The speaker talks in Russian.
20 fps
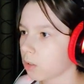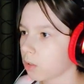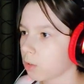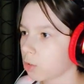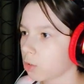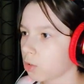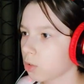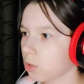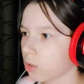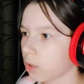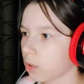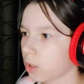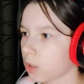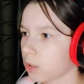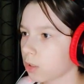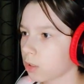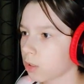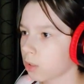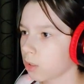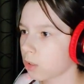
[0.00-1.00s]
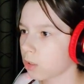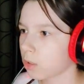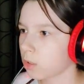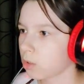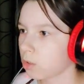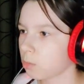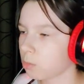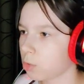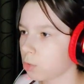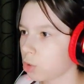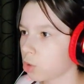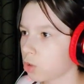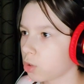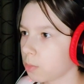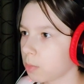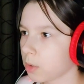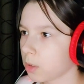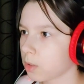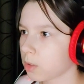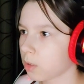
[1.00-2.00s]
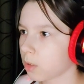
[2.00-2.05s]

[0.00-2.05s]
Сейчас. Мы же тебя